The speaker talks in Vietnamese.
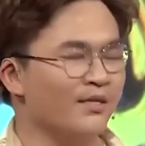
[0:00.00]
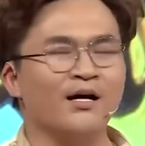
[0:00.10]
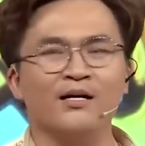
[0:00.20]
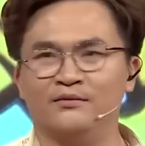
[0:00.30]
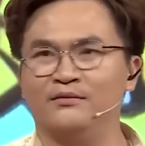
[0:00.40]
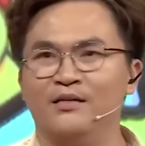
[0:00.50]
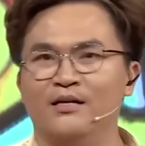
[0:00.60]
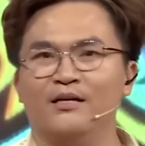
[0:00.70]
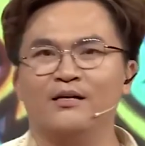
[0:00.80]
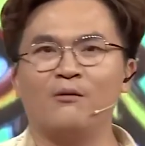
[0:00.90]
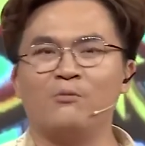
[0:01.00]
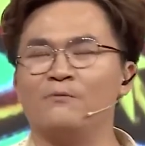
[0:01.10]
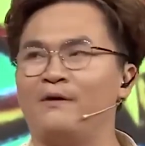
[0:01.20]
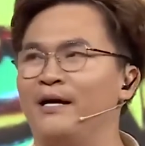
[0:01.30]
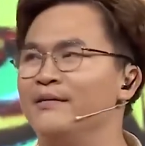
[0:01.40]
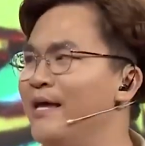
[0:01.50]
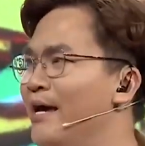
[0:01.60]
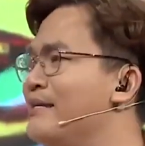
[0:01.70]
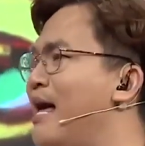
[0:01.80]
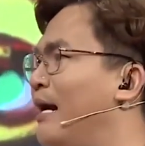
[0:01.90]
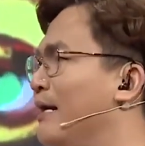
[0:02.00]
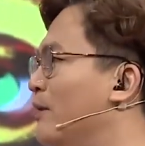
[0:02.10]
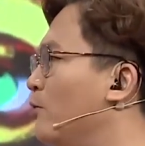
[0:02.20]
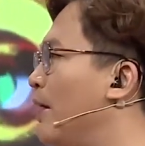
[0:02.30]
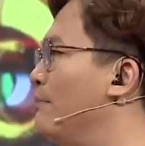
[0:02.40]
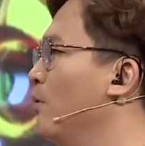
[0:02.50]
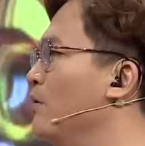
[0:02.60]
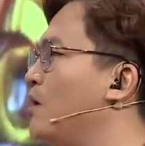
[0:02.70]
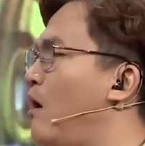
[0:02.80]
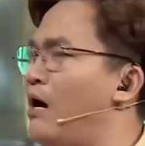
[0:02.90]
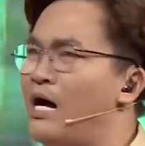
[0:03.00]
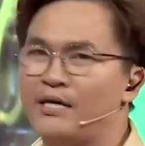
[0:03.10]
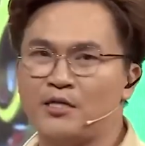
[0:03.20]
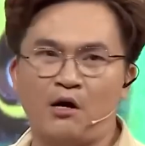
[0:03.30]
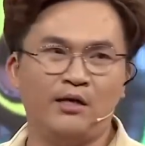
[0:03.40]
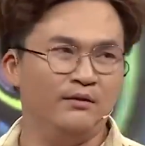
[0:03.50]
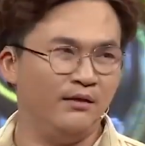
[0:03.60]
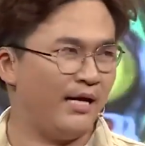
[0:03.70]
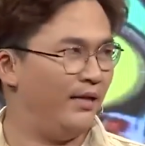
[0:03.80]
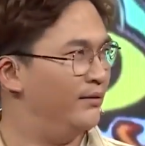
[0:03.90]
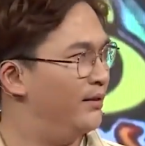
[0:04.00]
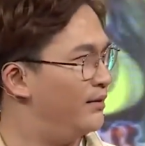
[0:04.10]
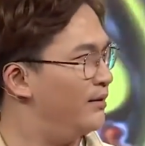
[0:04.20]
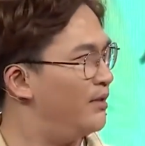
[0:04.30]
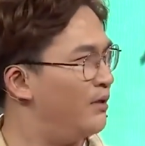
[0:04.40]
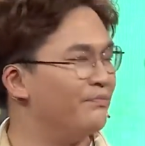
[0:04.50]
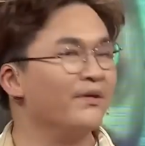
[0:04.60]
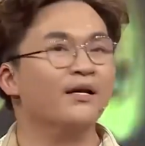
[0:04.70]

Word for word: Nhưng không có phải dễ dàng để cho các em muốn chọn ai chọn lựa ai lựa không?